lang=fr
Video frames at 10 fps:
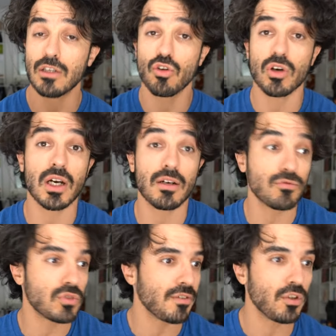Donc donc quand
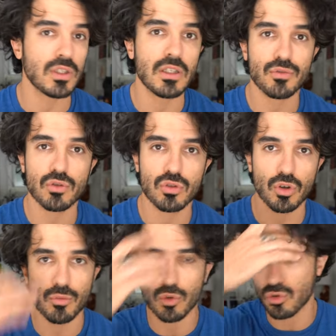vous avez un défaut sur
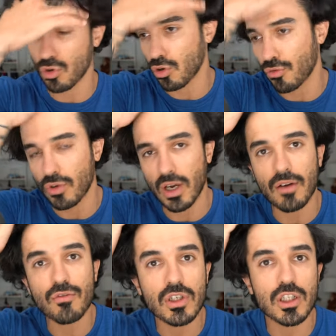une monture que vous voulez
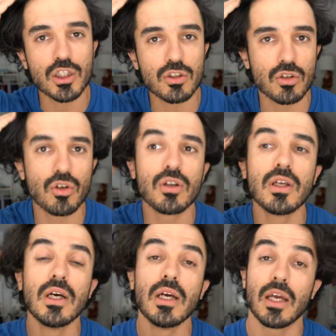renvoyer chez Sun God, et
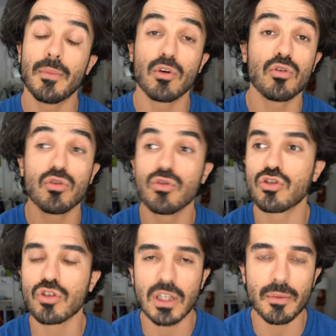eh bien au lieu de
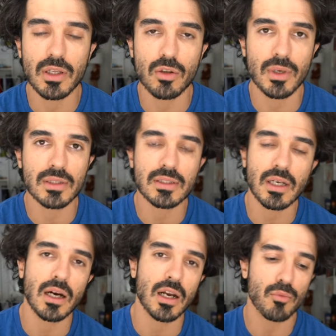jeter bêtement
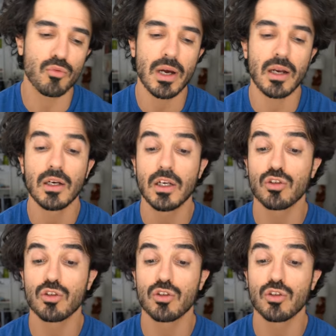ça à la poubelle,